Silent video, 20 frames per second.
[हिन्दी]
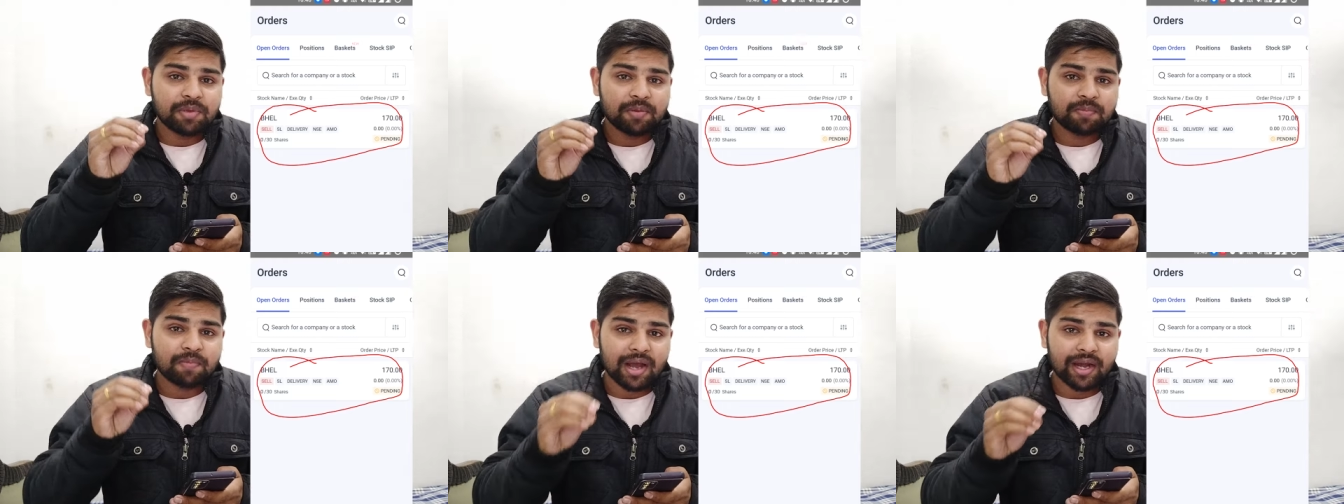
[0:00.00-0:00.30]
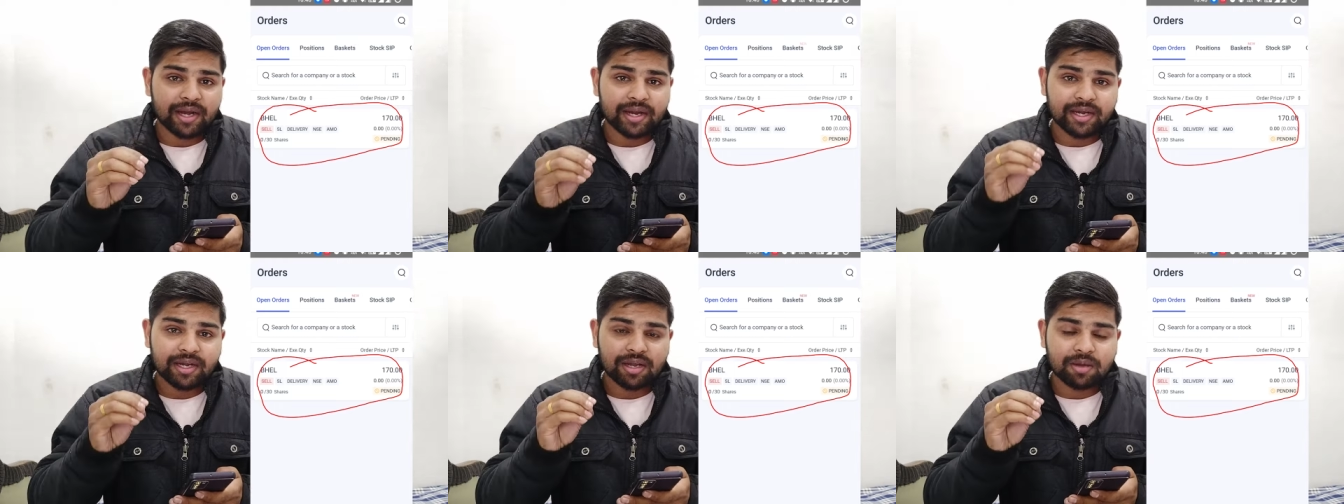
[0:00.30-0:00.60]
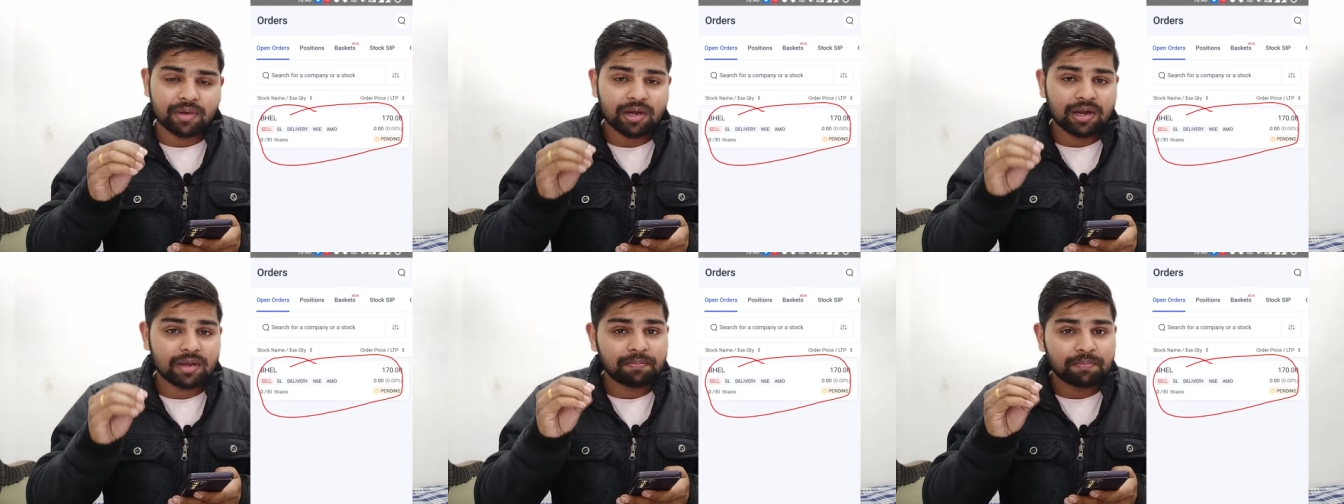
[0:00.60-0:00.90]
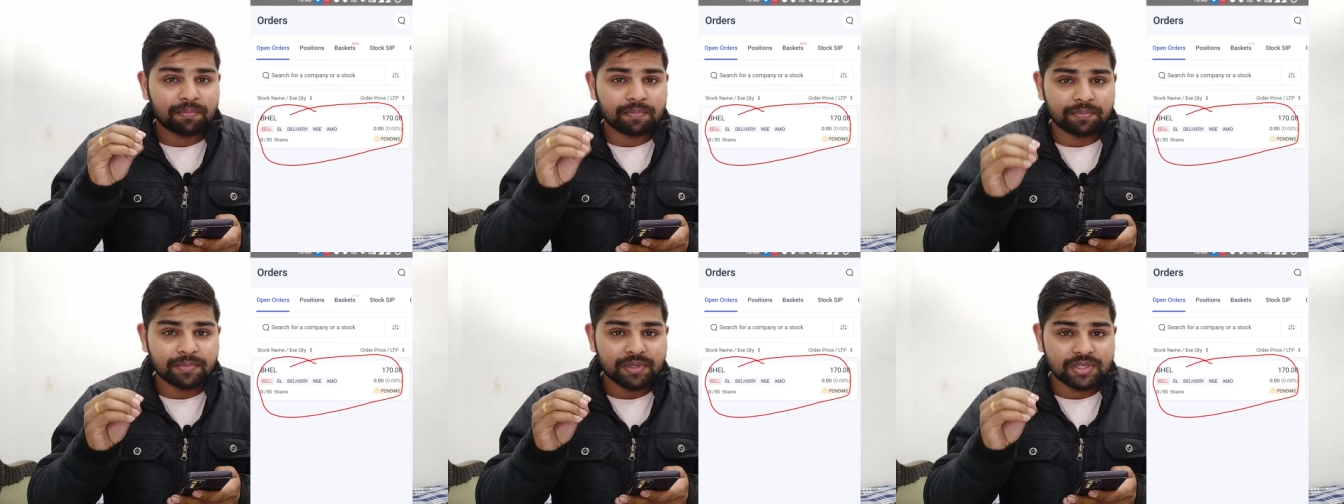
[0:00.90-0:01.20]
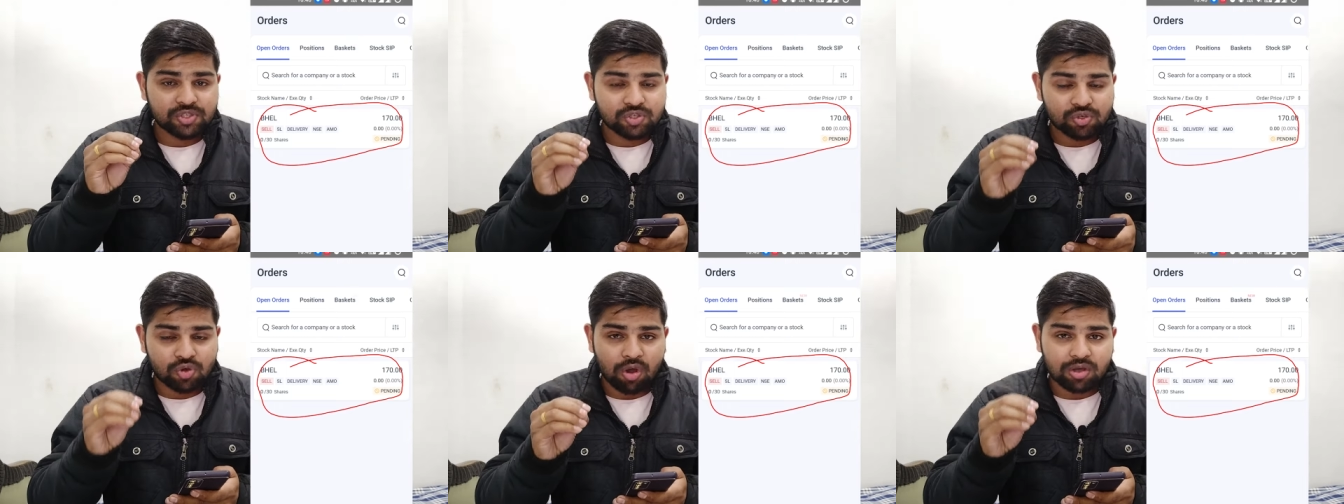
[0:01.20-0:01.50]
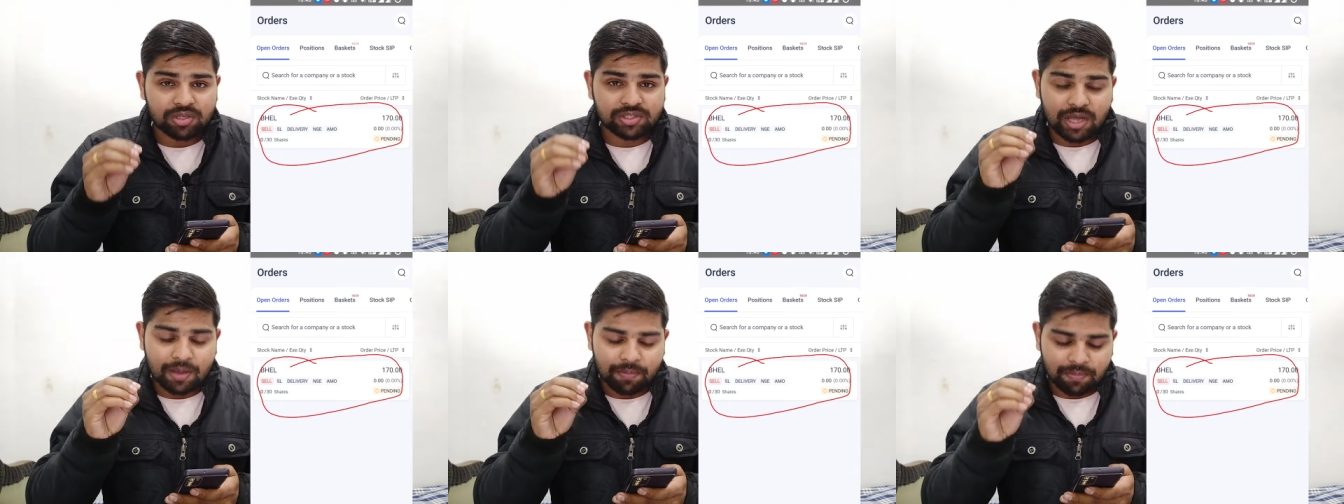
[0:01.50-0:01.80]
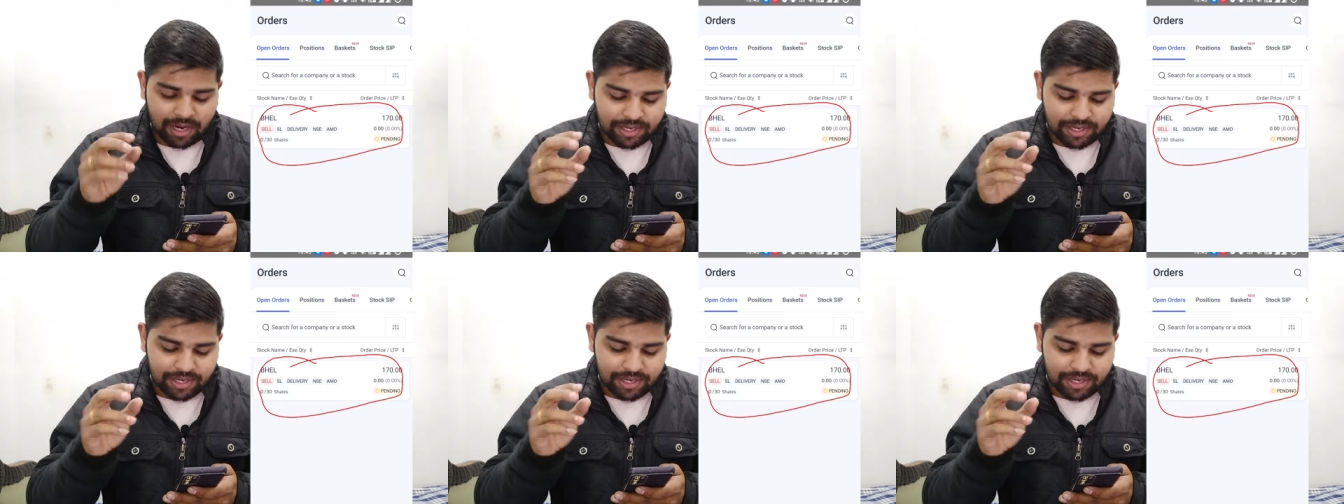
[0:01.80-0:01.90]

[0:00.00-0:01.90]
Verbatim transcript: अभी मार्केट हमारा इस स्टॉक्स का